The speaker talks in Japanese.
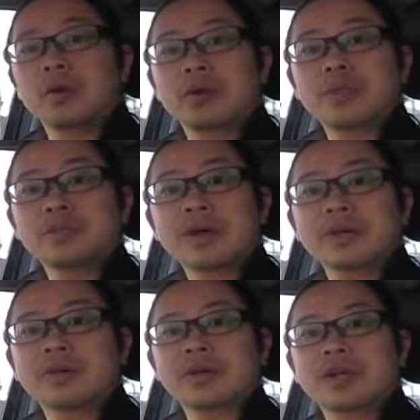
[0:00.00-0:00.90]
こんにちは
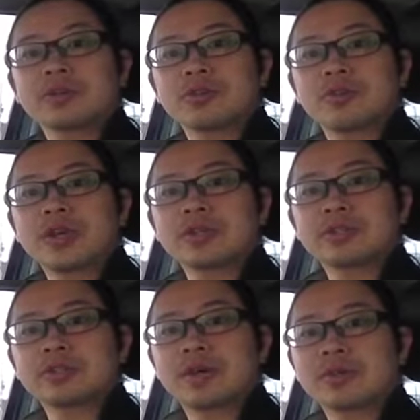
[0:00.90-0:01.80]
今回ご紹介
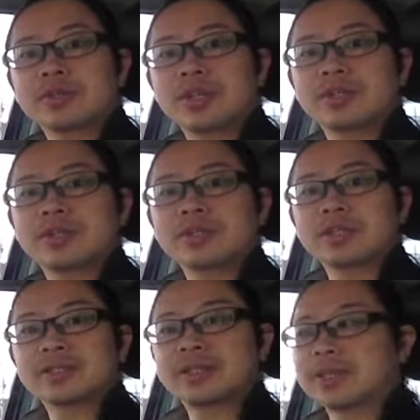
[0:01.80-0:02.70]
するのはこちらの一
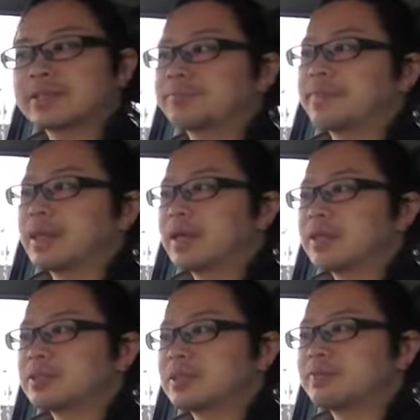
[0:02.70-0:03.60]
冊です
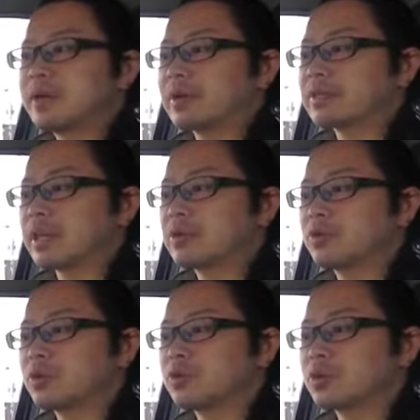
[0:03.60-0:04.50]
妻は最
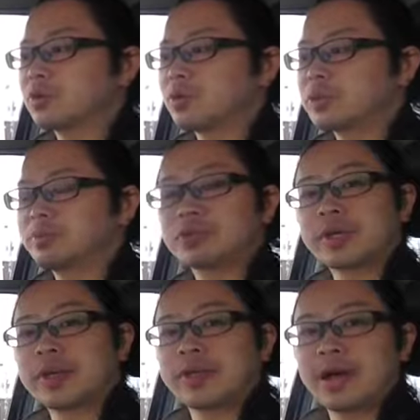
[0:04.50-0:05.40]
高の投資物
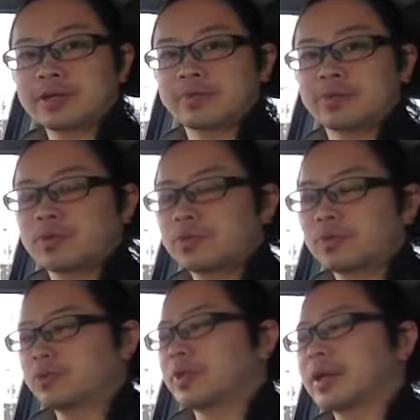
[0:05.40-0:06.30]
件である
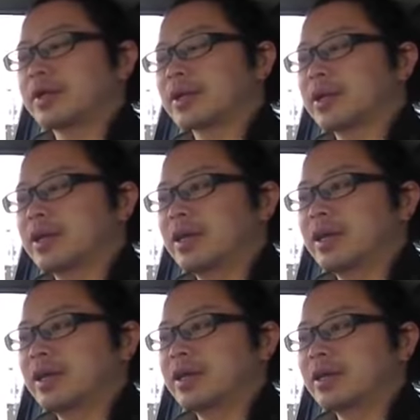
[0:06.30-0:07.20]
というなかなか、
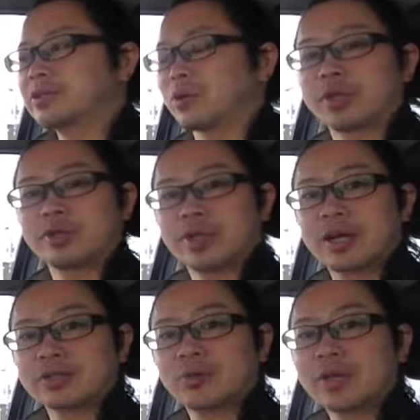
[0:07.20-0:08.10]
えー、ショッキング
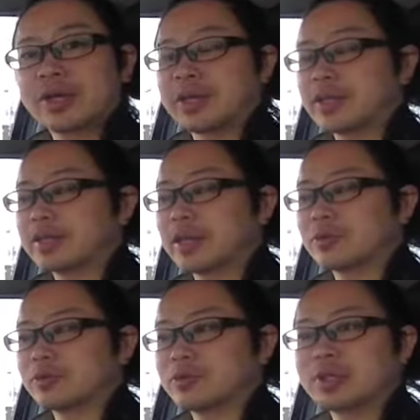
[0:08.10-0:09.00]
な衝撃的な
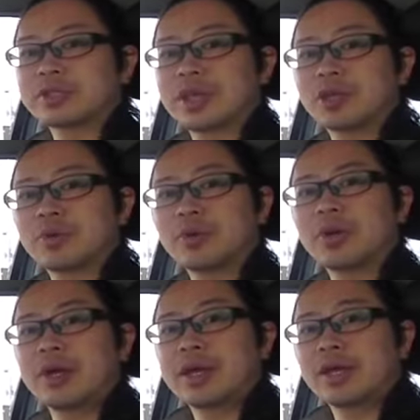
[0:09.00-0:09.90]
タイトルですけれども、
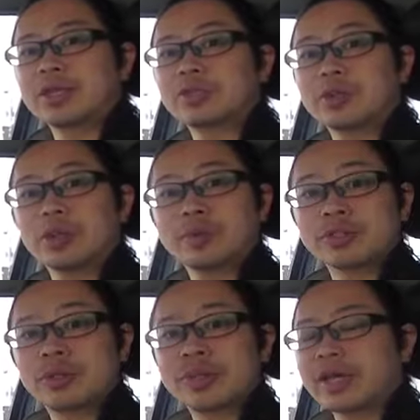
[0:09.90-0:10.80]
えー、非常に面
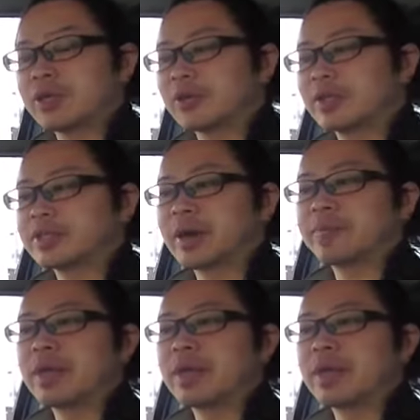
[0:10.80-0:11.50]
白い内容でした